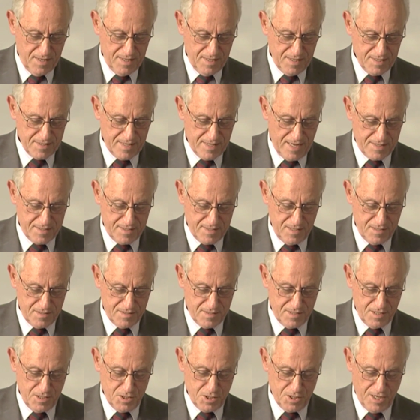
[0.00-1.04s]

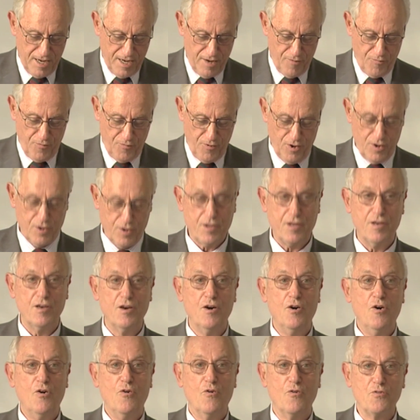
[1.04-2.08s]
statistisch Erfolge
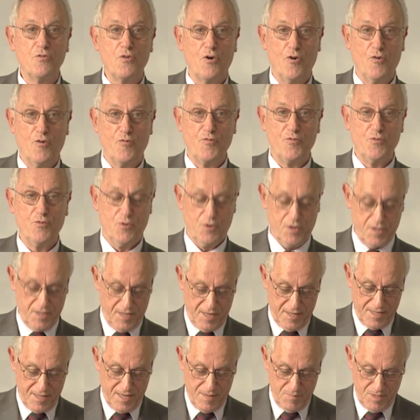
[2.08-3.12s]
und Hoffnungen
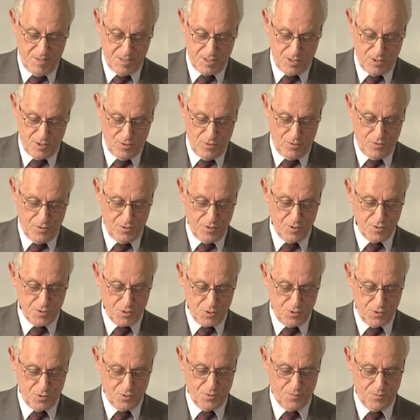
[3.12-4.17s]
der Mission
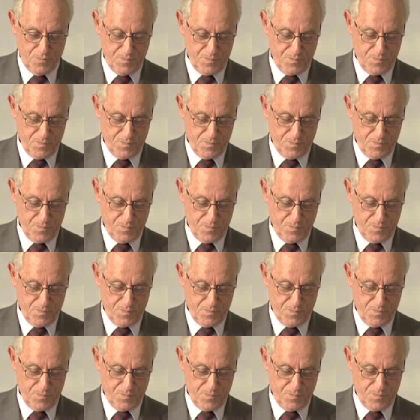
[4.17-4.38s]
so.